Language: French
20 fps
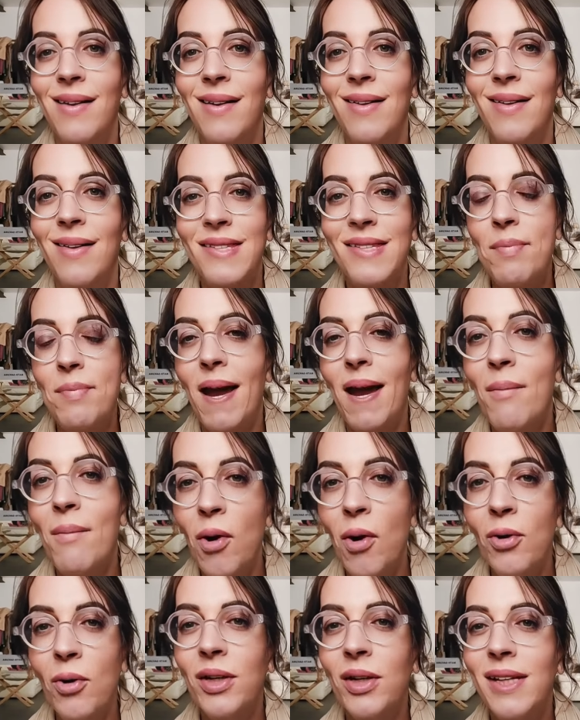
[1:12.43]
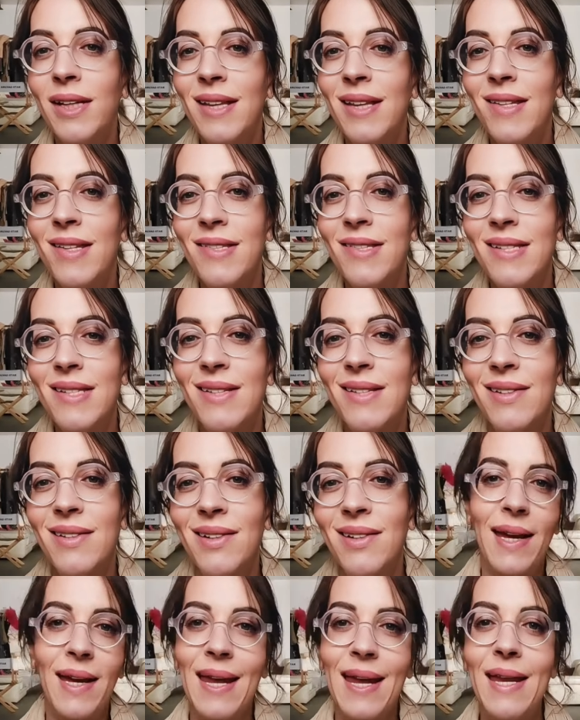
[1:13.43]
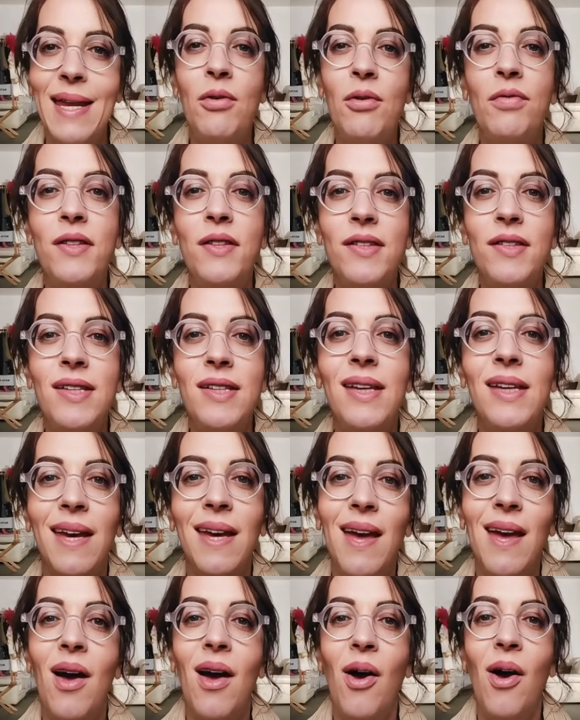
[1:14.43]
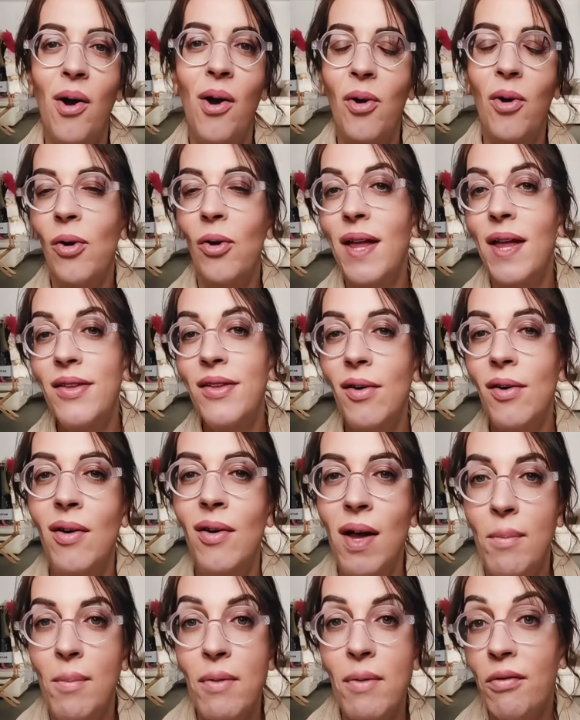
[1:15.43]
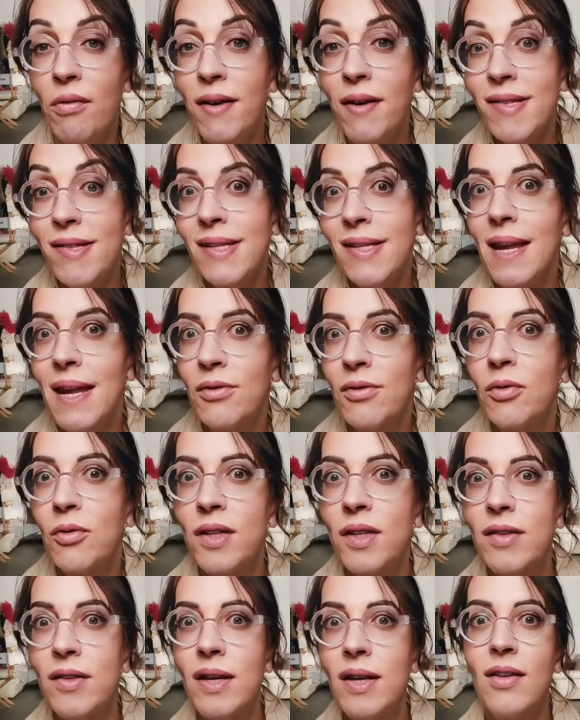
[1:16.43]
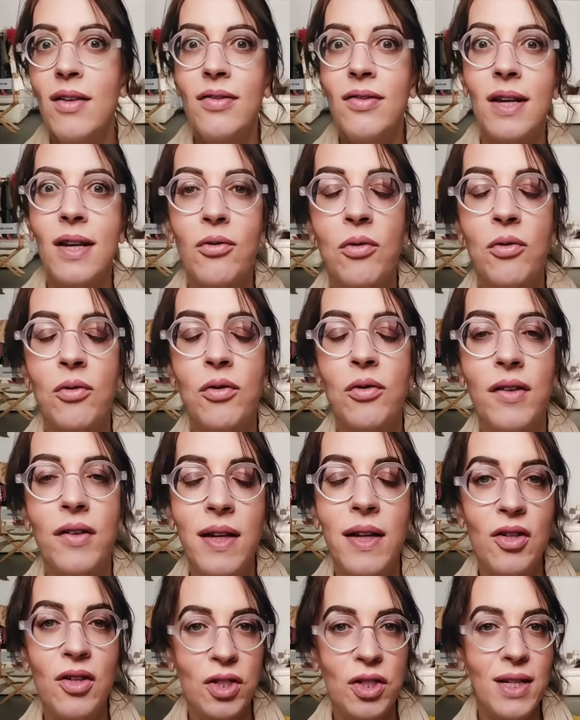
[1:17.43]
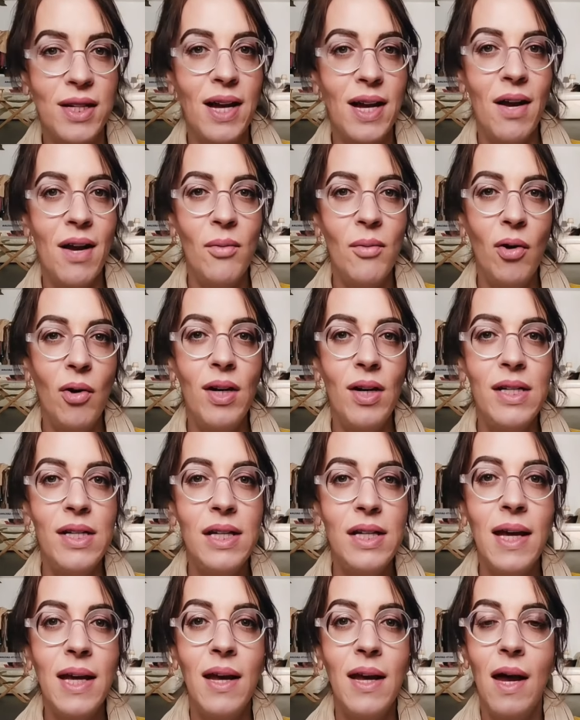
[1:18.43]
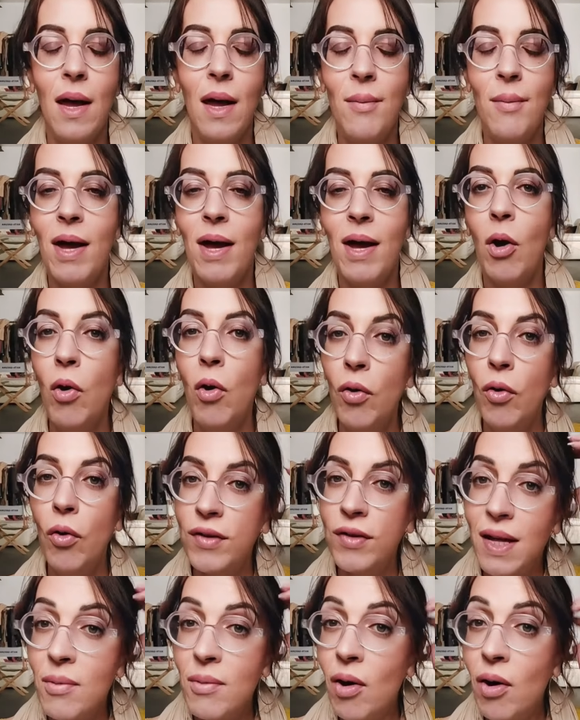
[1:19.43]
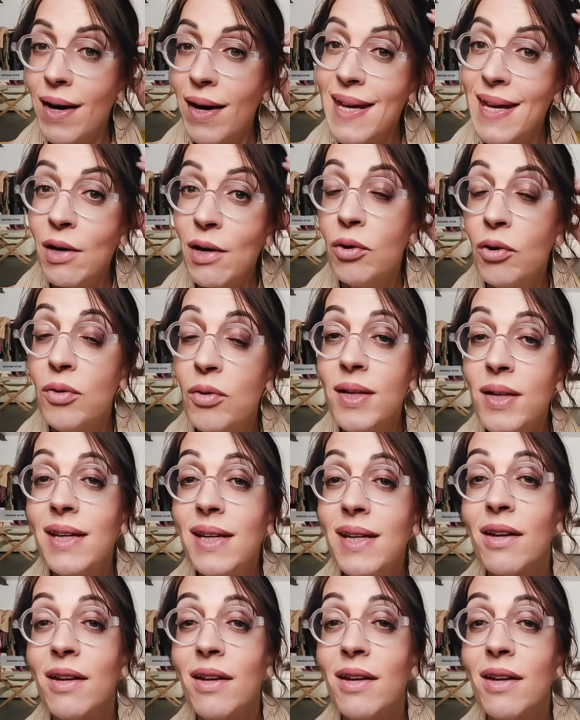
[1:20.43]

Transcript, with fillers: c'est pas la mode qui décide quel est le physique euh, qu'on attend, mais en fait c'est la société et c'est la société généralement liée ben, aux éléments économiques.